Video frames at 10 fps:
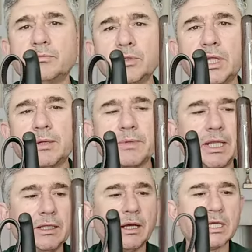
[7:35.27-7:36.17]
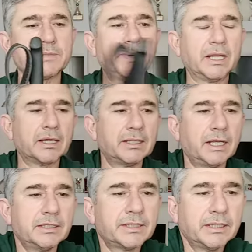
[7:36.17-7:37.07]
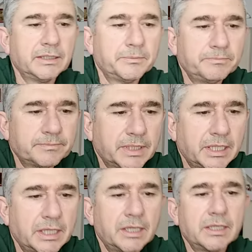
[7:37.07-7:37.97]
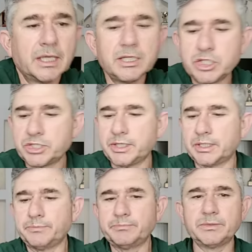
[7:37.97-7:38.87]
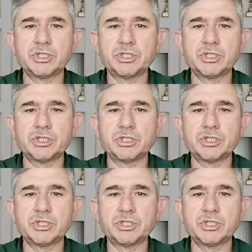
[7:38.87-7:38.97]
bunları ben asbelkader kendim e, geliştirdim.